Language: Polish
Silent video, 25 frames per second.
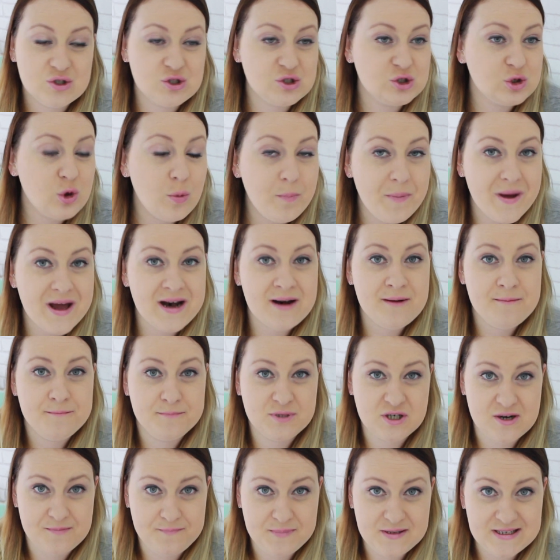Super
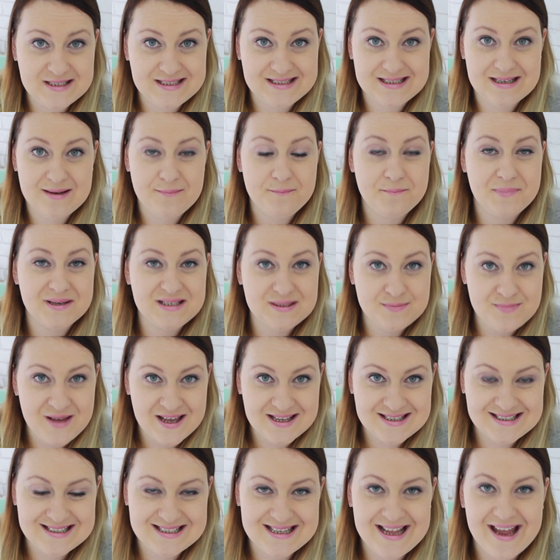przepisy,
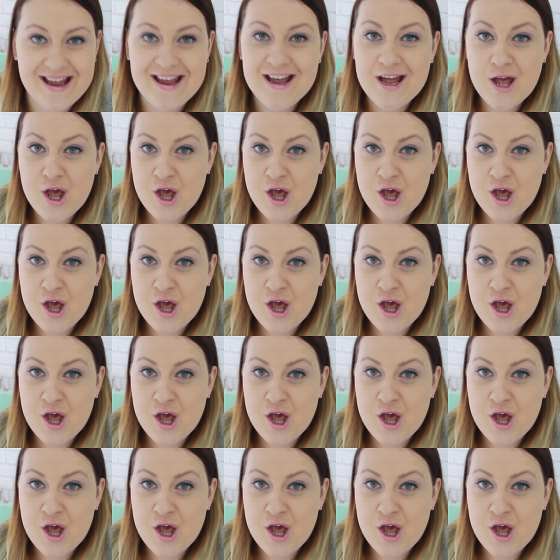bezmięsne.